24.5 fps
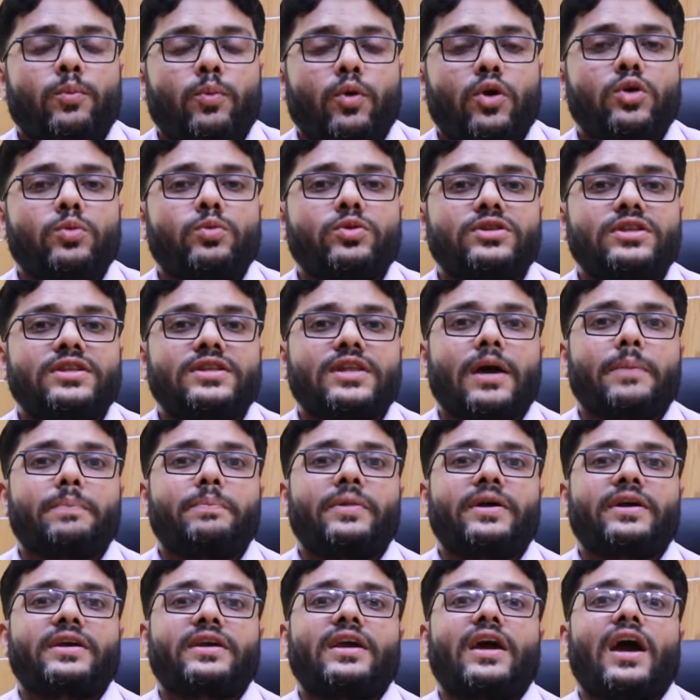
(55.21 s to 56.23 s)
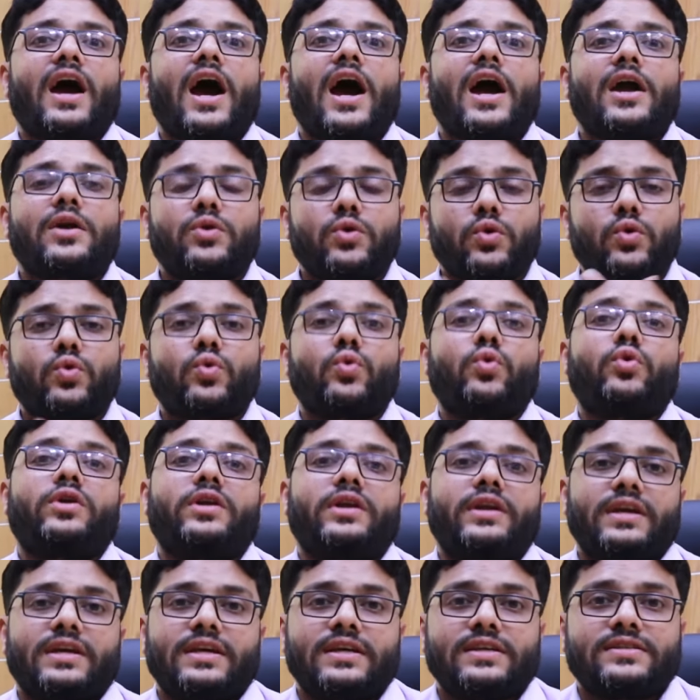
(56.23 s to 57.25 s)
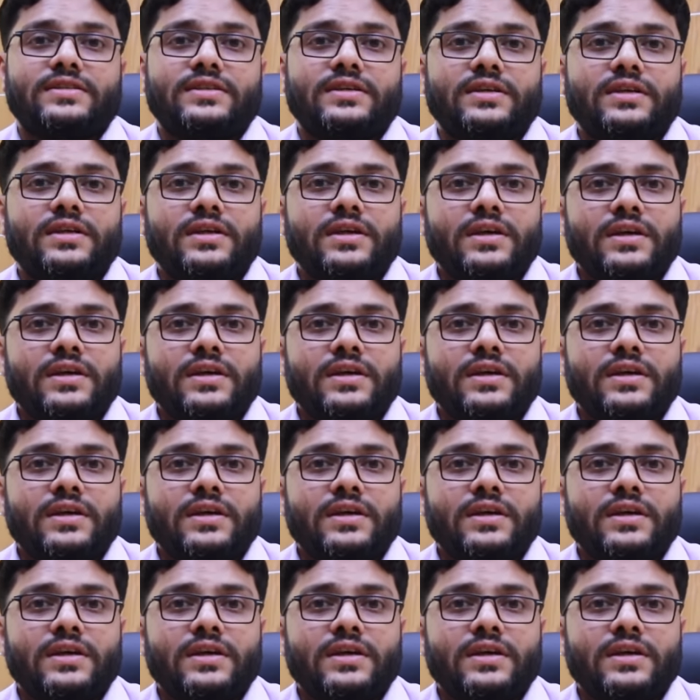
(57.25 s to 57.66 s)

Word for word: পরবর্তীতে আপনাকে আটক করে রেখেছে